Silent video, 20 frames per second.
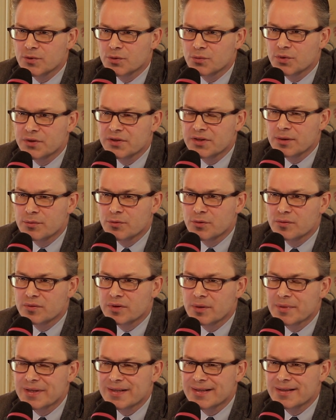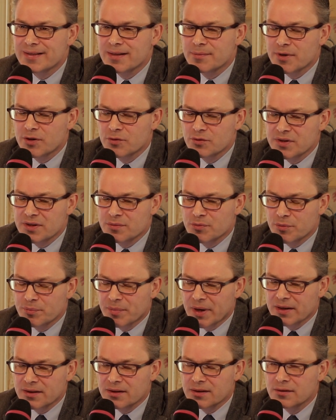8e, 9e et 16e arrondissement de
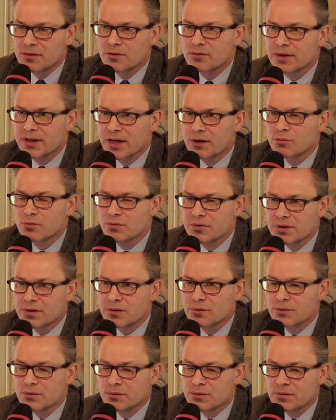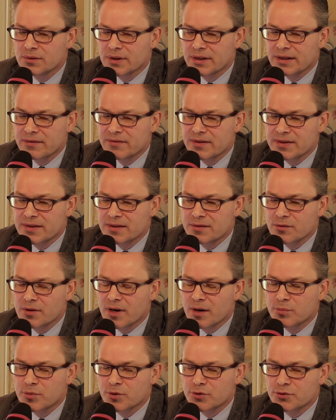Paris, dans lequel on est un
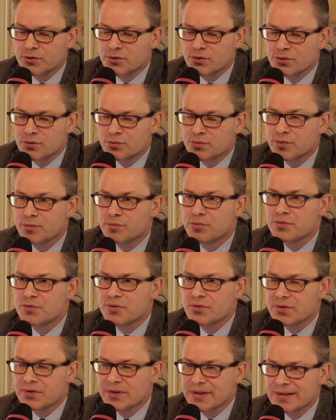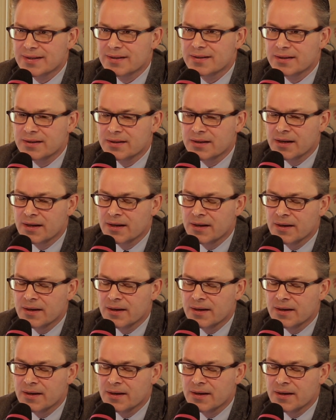investisseur important depuis plusieurs décennies.